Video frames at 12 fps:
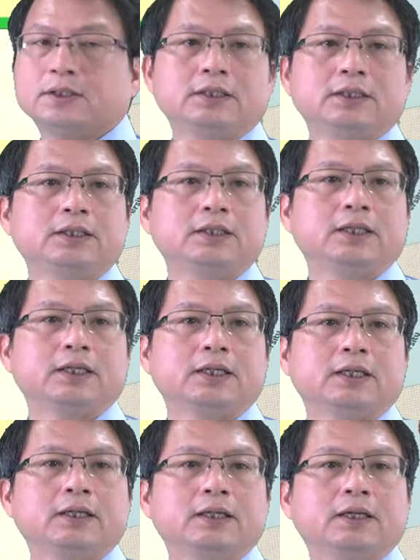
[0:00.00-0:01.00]
一一零。
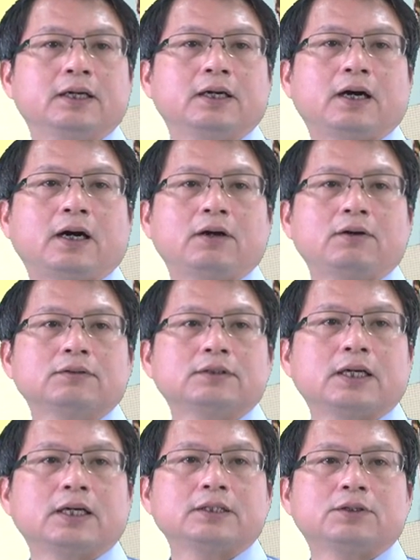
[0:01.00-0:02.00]
好，
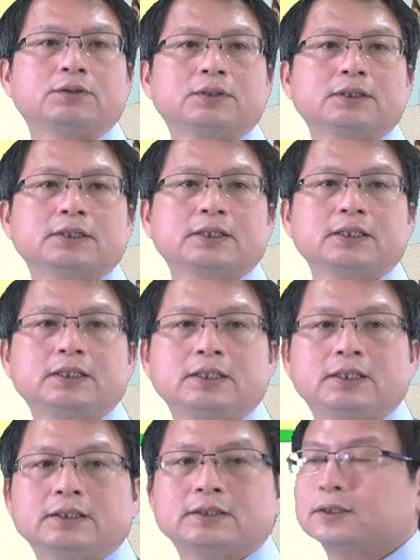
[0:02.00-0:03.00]
那有了这个一
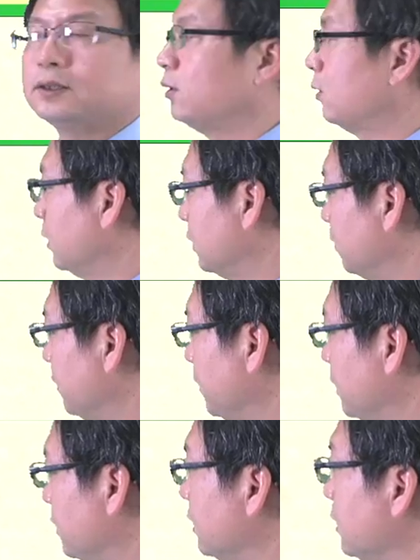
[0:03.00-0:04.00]
一零之后，这边
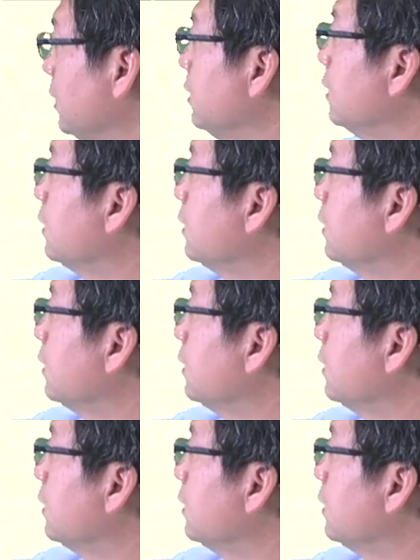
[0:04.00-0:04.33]
也是一，那